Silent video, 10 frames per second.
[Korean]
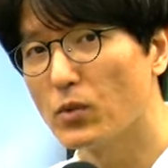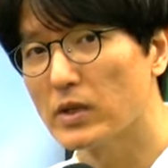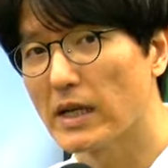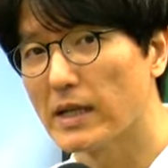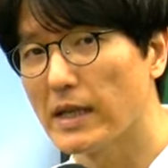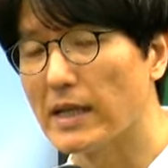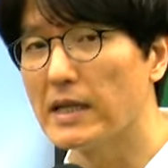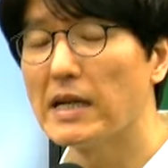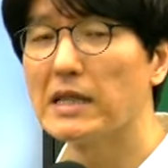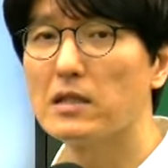보상인데
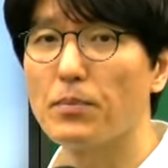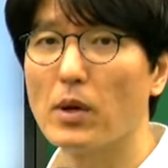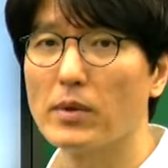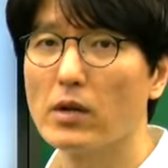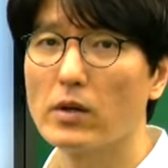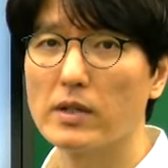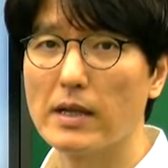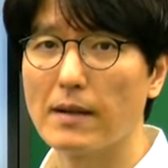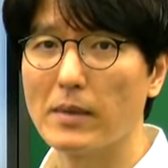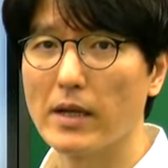내지가치법 이런
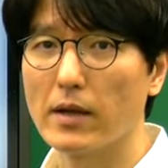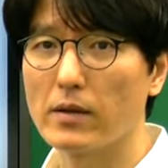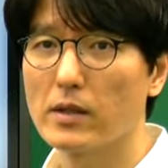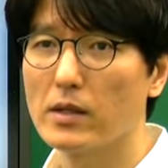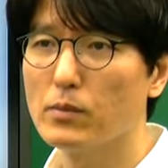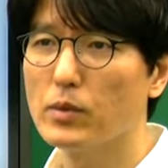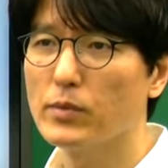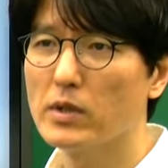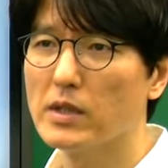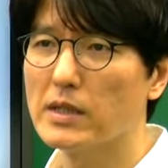것들이란 말이에요. 그러니까 이런
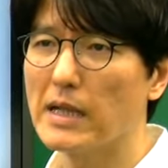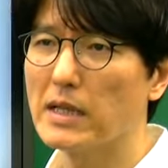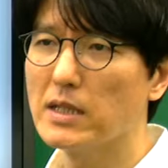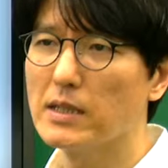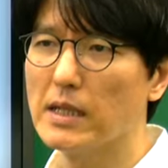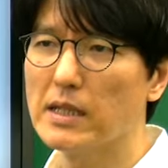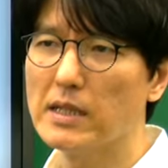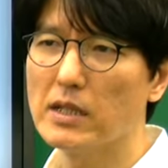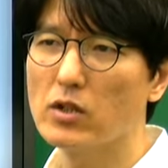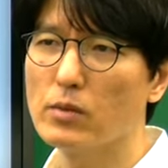부분들은 사실 이제 일
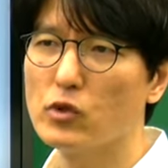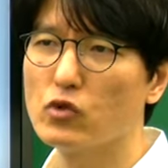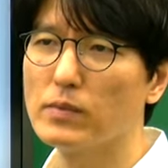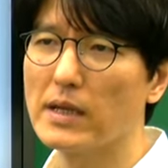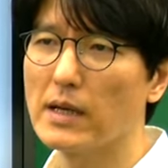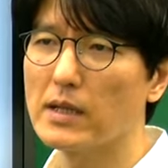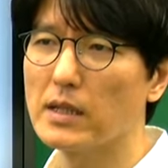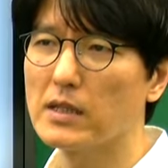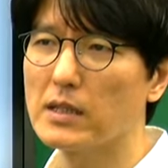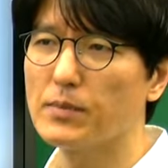차 시험을 준비하는
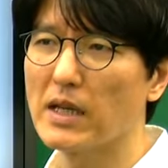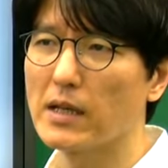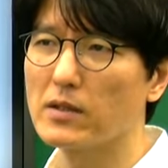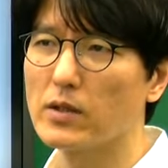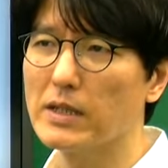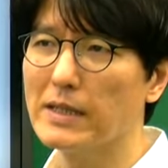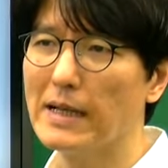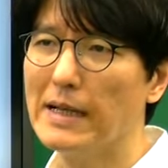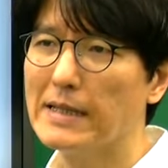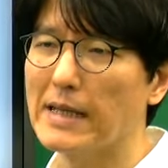학생들 입장에서는
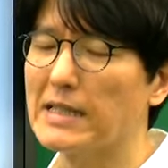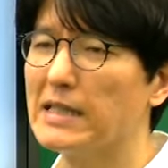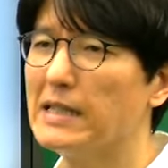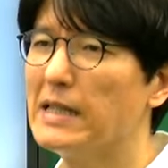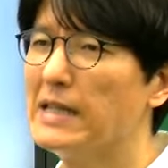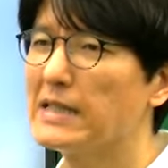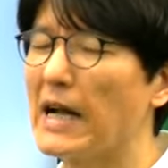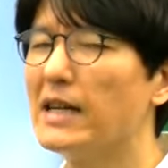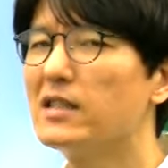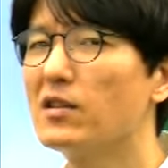사실
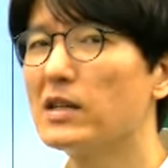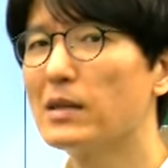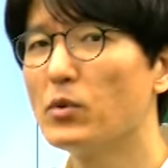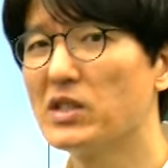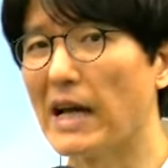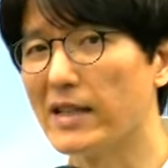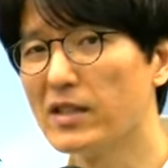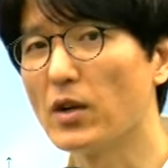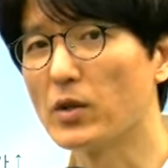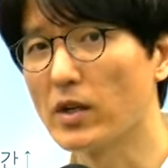잘 들여다보지
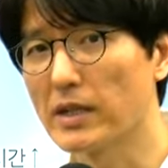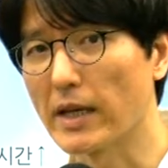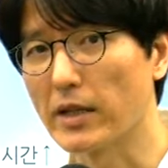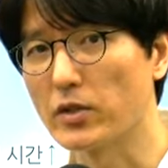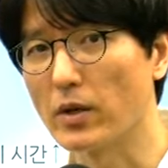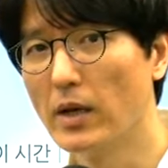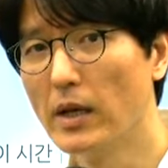않은 영역이 되겠죠.